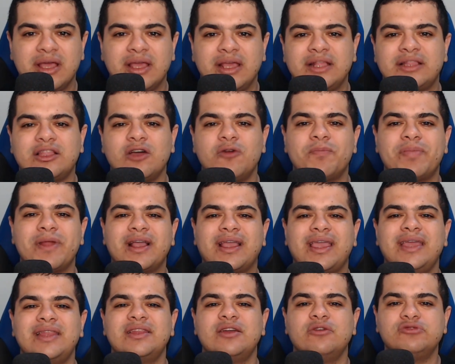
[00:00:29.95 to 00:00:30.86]
Então, para
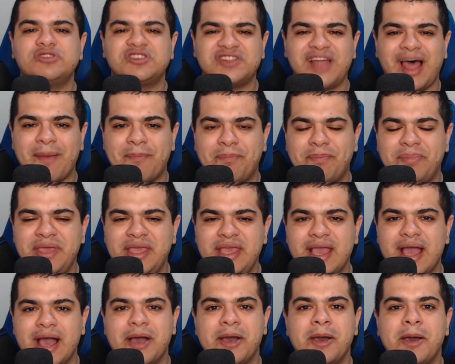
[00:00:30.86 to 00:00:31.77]
quem não
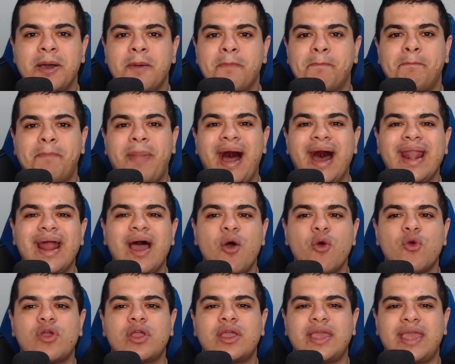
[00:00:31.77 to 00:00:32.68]
sabia para
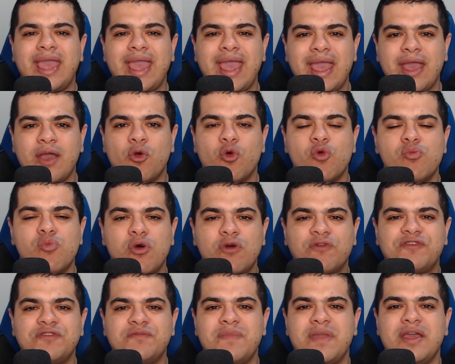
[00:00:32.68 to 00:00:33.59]
o que o
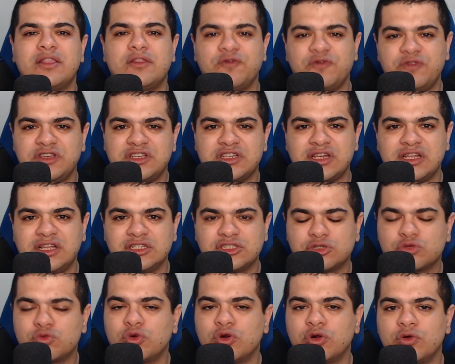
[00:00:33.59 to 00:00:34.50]
movimento Vigilantes
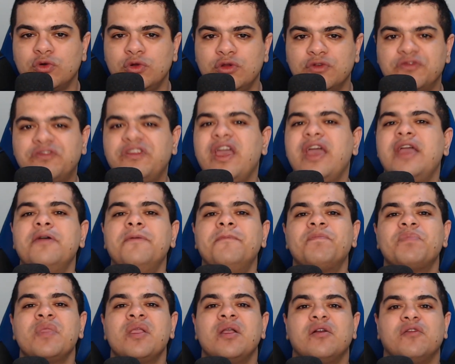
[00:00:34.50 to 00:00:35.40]
com Orgulho veio,
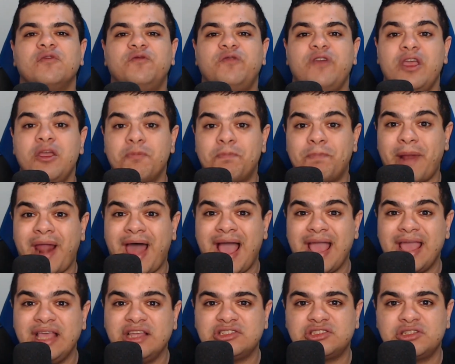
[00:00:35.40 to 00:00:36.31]
veio para
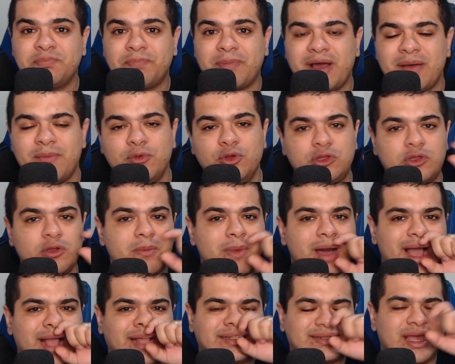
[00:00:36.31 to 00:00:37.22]
isso e para muito
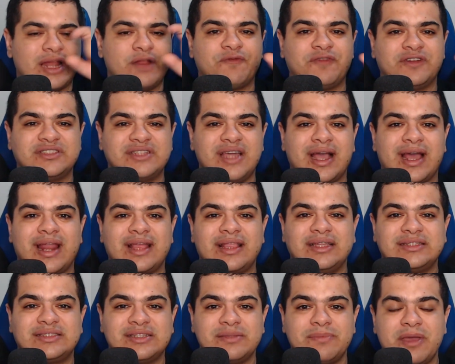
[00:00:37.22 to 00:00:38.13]
mais. Quero fazer
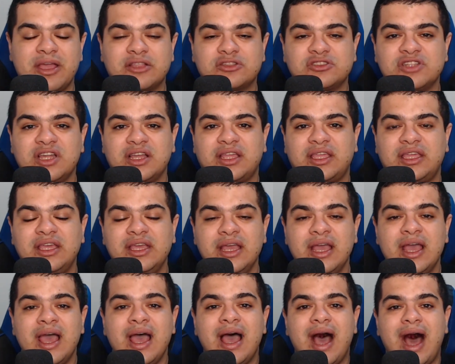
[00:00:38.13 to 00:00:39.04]
agradecimentos aqui
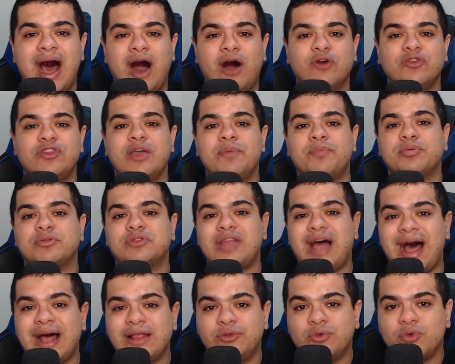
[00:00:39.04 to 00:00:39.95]
ao
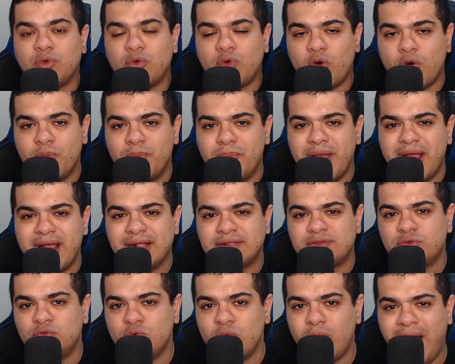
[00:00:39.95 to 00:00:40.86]
deputado
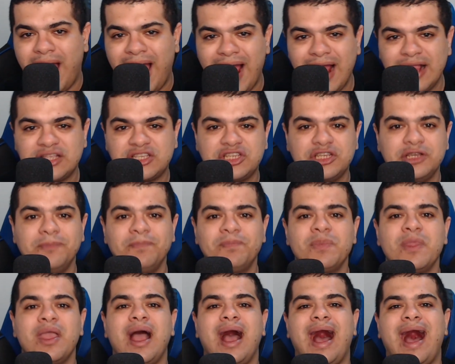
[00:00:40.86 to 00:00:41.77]
Roberto Duarte,
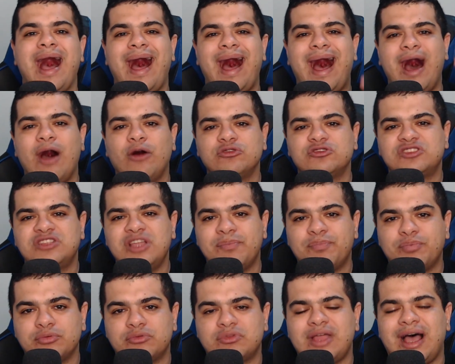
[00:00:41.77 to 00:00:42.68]
aos
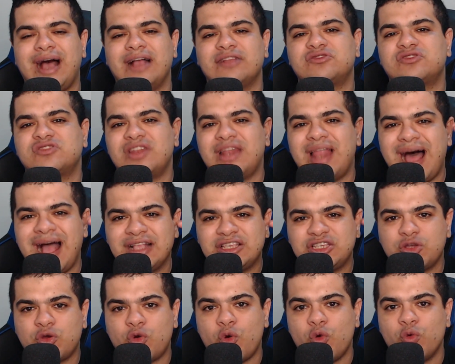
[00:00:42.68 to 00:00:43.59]
deputados lá
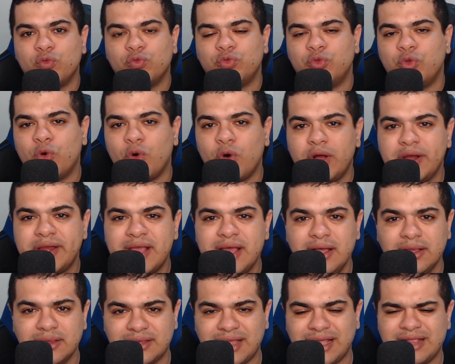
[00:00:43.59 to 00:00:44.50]
de
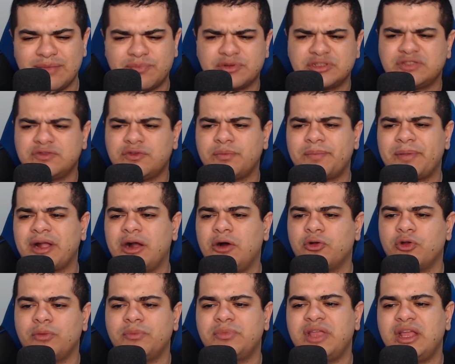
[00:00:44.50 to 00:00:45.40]
Rondônia, tá? Depois eu vou pegar o
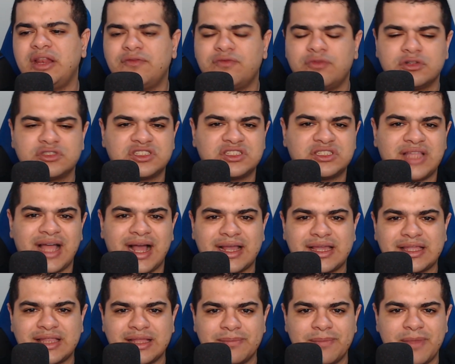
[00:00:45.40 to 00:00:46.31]
nome dele, vou citar
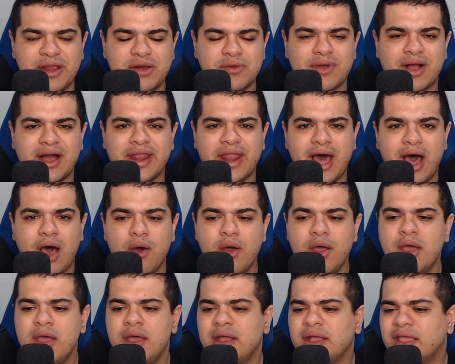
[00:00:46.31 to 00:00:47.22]
aqui também no
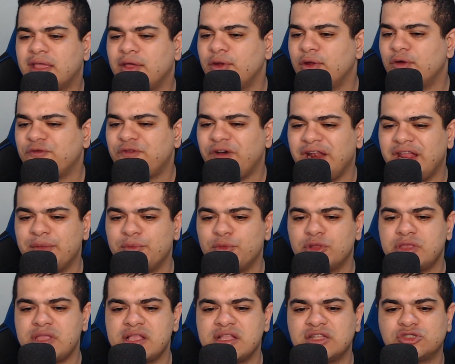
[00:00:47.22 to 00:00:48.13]
canal, que eu não falei
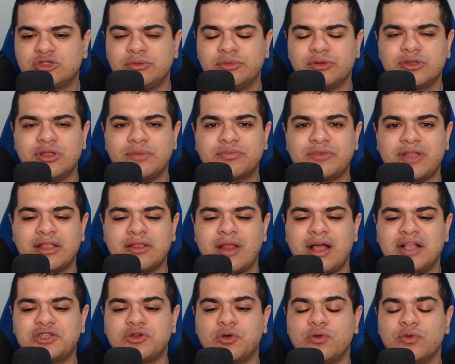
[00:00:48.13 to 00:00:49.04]
muito ainda sobre o deputado
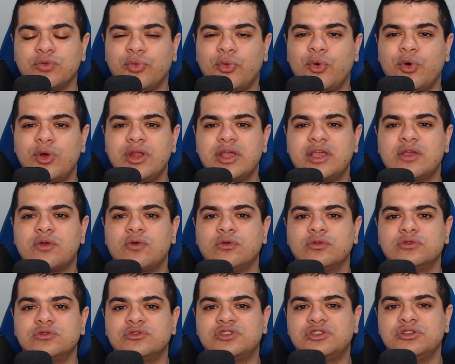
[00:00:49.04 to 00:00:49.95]
lá de Rondônia, que
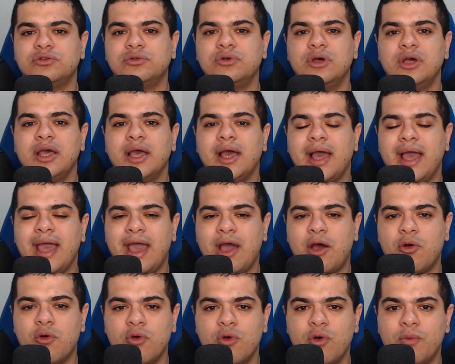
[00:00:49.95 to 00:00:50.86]
conduziu é,
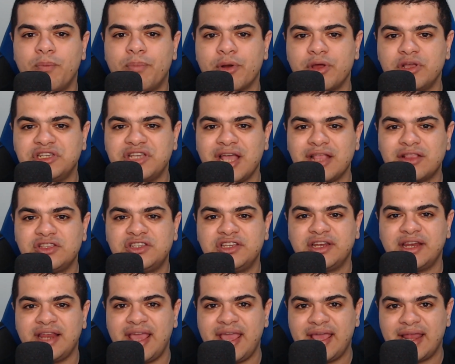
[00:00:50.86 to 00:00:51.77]
o projeto de
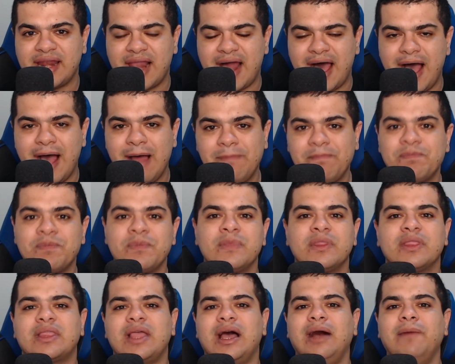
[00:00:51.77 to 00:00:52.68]
lei lá
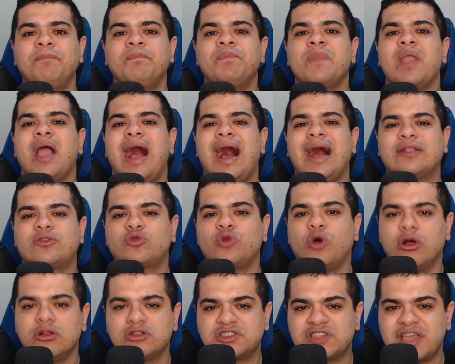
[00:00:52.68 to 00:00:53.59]
tá? A
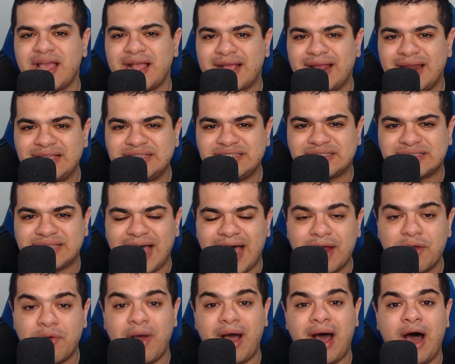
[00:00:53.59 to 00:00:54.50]
todos que
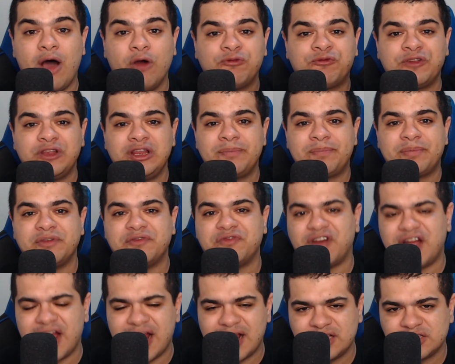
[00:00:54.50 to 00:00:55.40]
acreditaram, ao Felipe
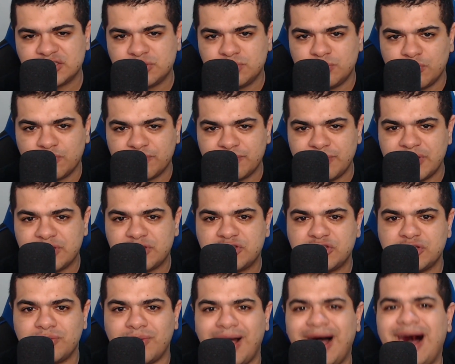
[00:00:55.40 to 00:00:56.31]
Vargas, do Movimento
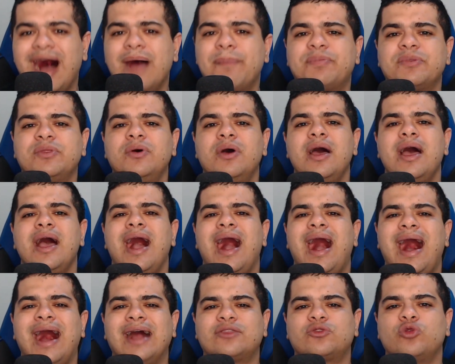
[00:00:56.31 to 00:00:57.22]
Tiro Rápido,
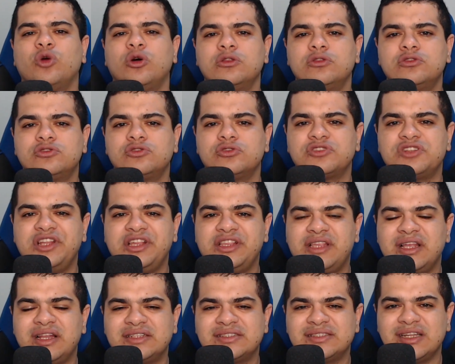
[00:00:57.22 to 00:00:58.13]
a todos os
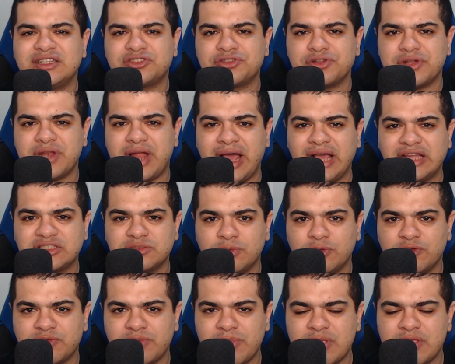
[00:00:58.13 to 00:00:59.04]
líderes nacionais do
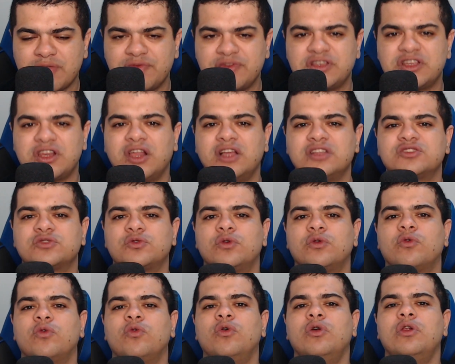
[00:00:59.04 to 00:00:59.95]
Movimento Vigilantes com
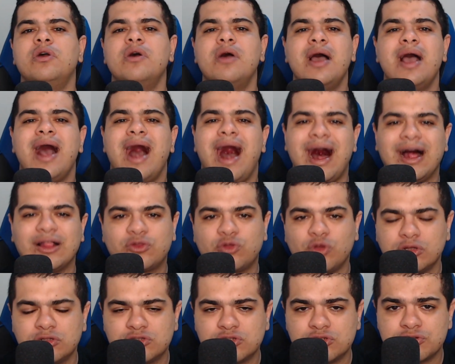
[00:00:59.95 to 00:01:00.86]
Orgulho, a
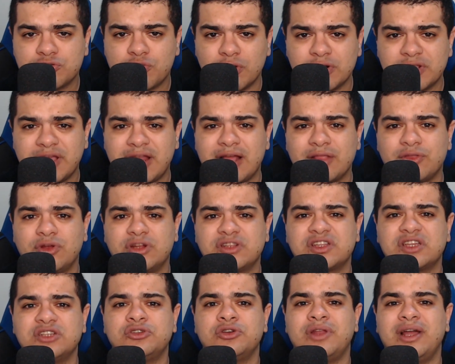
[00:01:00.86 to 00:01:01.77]
todos os coordenadores
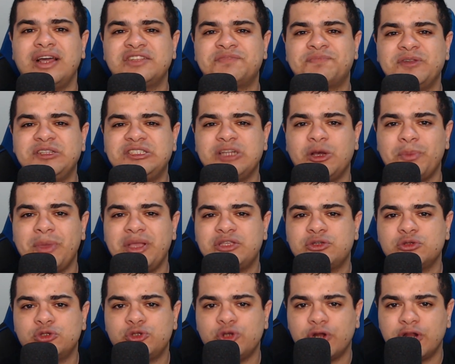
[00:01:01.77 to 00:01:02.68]
regionais,
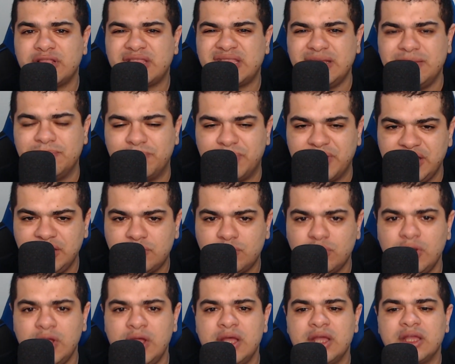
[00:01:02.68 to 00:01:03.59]
especialmente o Jonathan Brito,
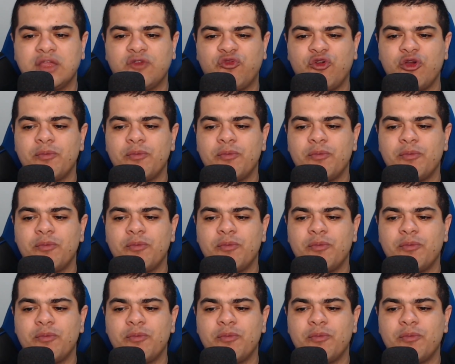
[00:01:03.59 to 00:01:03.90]
que foi o